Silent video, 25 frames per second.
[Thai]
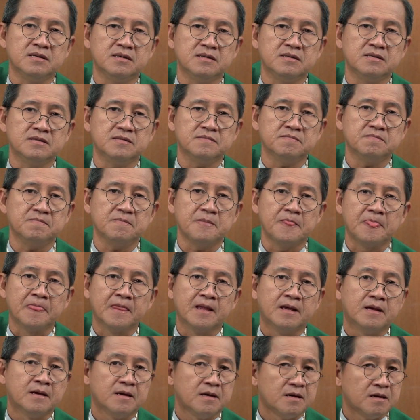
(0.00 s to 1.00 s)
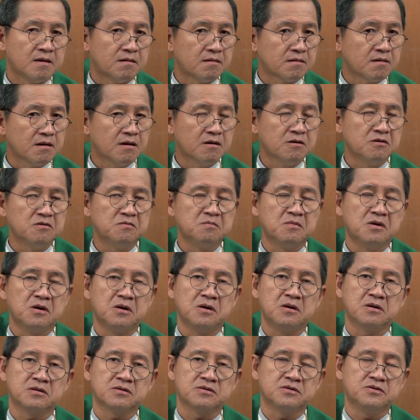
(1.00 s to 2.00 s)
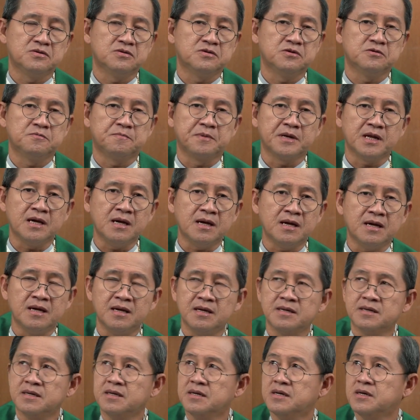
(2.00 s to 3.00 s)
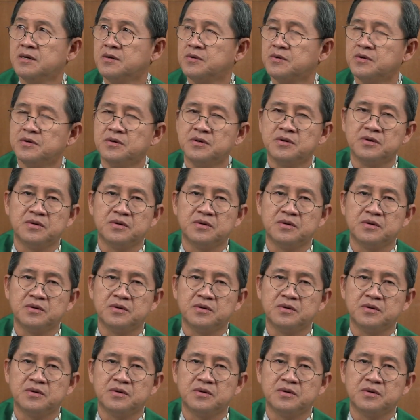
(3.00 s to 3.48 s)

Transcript: รค์เรามองดูพระอ